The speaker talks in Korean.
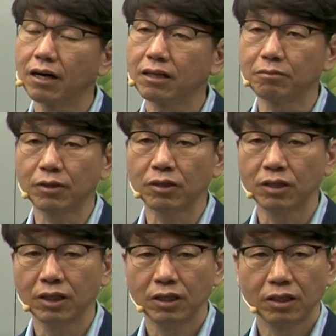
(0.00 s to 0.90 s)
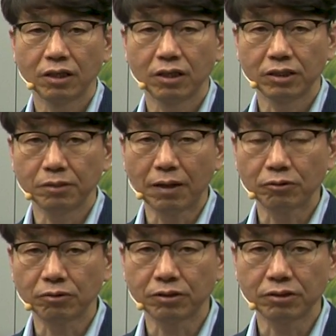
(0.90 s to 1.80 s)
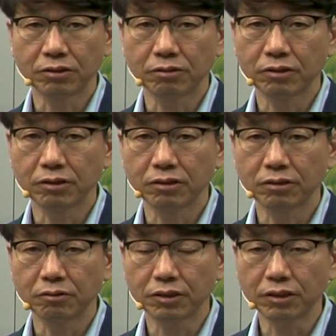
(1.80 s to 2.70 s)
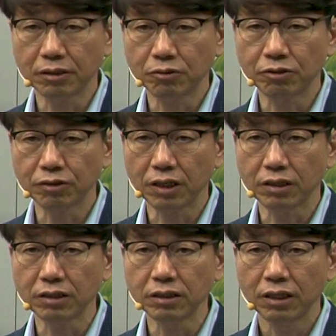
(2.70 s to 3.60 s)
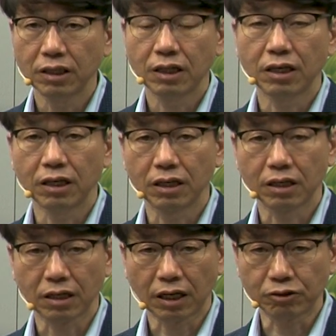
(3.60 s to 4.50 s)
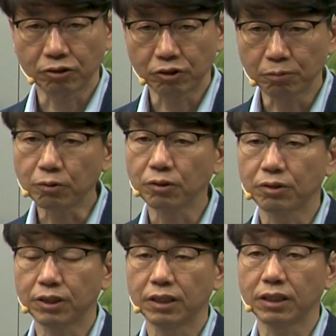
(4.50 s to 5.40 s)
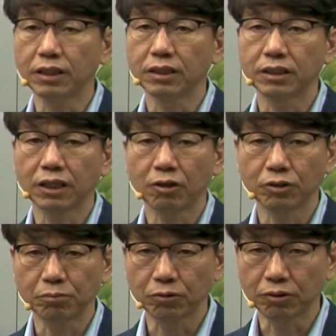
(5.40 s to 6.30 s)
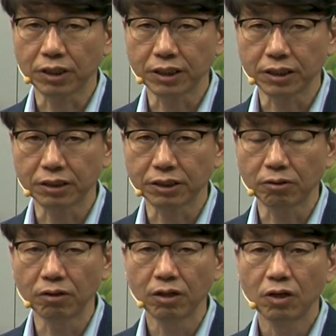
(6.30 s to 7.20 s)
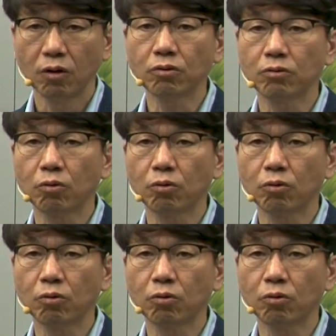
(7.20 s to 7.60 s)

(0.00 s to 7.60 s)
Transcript: 예를 들면 이 방송을 듣는 선생님들 중에는 가정주부로 이렇게 살아오신 분도 계실 것이고, 혹은